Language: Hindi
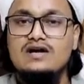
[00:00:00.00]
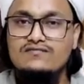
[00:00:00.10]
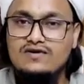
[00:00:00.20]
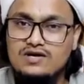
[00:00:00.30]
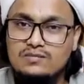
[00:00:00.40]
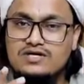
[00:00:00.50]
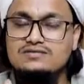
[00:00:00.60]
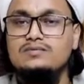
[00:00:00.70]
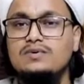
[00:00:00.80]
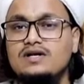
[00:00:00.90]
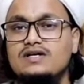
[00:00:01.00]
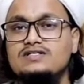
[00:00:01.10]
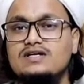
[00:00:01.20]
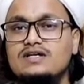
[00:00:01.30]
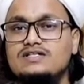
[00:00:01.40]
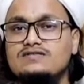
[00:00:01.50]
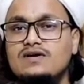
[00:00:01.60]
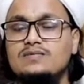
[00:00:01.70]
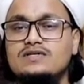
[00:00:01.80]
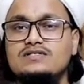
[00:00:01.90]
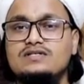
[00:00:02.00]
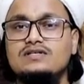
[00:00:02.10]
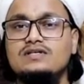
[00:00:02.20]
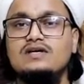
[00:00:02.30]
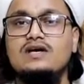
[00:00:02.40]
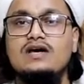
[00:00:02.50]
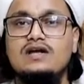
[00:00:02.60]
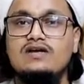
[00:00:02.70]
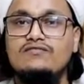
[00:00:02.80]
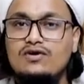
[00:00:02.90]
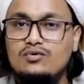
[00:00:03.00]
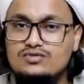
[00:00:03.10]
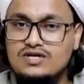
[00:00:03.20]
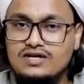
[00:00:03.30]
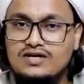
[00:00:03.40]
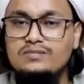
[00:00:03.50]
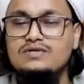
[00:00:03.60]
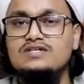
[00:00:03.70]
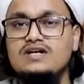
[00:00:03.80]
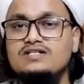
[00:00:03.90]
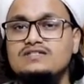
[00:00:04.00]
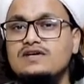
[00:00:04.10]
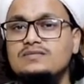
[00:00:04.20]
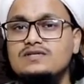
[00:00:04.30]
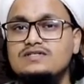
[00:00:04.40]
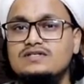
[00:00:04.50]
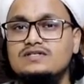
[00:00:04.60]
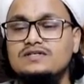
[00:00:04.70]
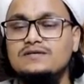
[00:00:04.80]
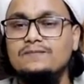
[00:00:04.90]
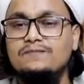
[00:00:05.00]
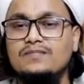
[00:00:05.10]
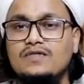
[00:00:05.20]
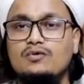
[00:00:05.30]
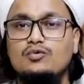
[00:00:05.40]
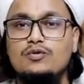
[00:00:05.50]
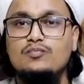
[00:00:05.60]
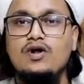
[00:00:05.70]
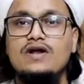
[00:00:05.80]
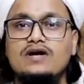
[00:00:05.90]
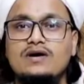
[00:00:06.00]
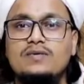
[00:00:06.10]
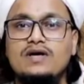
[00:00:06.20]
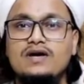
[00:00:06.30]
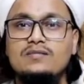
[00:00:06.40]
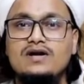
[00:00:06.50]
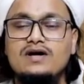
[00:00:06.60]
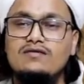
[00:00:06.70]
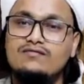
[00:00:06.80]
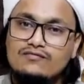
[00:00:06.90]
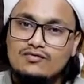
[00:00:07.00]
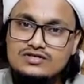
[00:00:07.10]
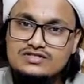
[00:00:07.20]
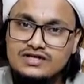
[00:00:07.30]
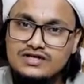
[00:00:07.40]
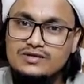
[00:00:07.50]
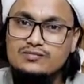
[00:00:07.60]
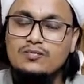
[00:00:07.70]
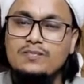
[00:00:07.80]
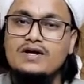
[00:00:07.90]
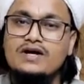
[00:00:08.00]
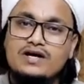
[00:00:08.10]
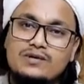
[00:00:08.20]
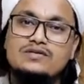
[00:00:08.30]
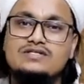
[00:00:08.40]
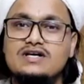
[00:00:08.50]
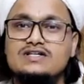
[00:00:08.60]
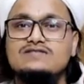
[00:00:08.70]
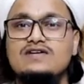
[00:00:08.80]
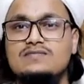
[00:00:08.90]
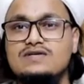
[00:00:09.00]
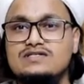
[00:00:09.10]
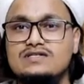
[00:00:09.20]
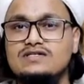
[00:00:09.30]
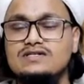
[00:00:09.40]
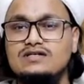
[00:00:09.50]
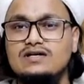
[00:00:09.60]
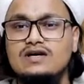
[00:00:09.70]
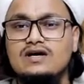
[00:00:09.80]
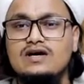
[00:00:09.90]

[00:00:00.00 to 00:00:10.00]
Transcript: नफल नमाज भी पढ़ कर ईसाल सवाब कर सकते हैं नफल रोज़ा रख कर भी ईसाल सवाब कर सकते हैं कोई पुराना कपड़ा है हमारा वो किसी गरीब को पहना कर भी साले सवाब कर सकते हैं